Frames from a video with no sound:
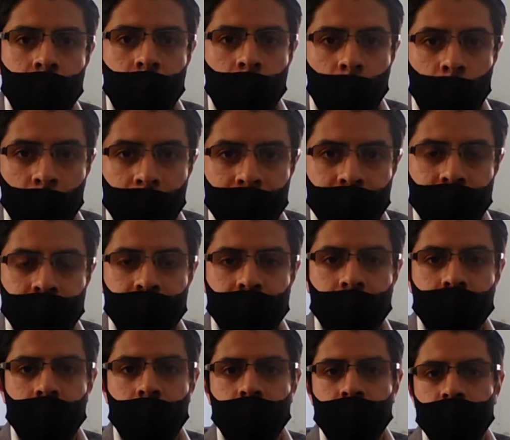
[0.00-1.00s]
Hoy
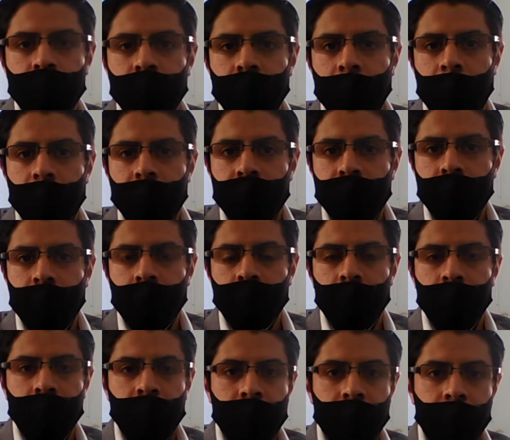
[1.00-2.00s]
llevamos ya esta
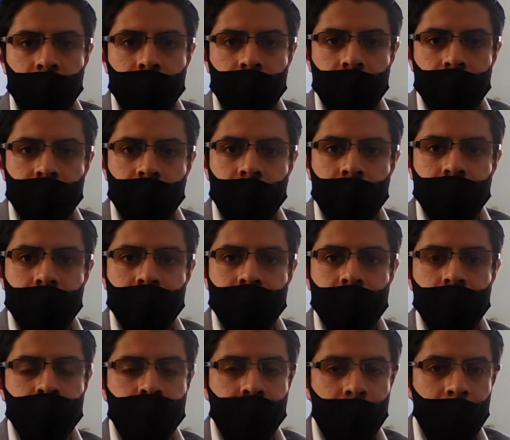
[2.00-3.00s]
primera entrevista en
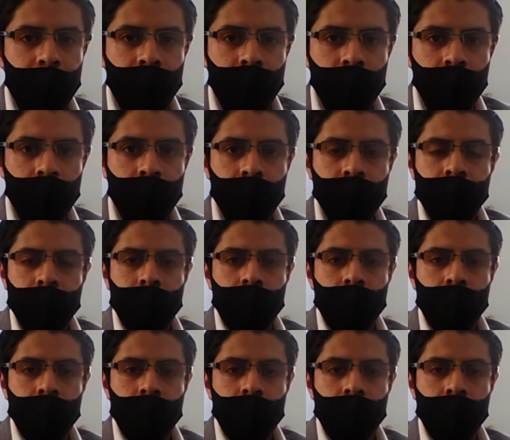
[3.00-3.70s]
este espacio.